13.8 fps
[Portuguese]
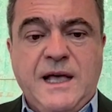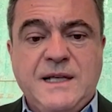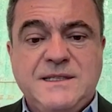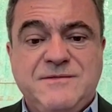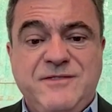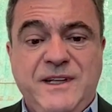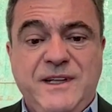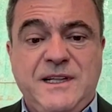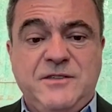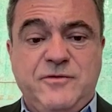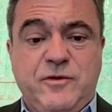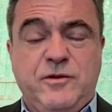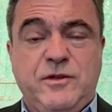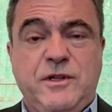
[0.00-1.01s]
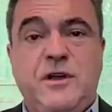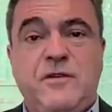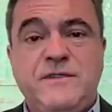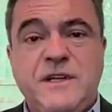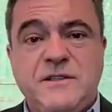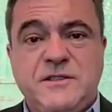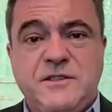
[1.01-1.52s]
as vendas foram de
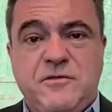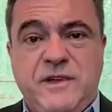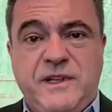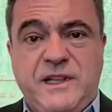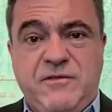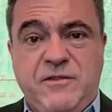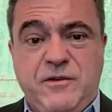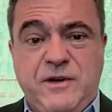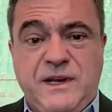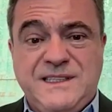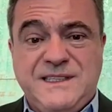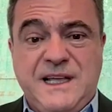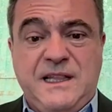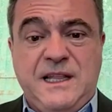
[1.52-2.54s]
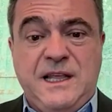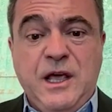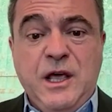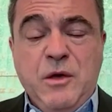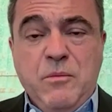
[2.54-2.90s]
990,7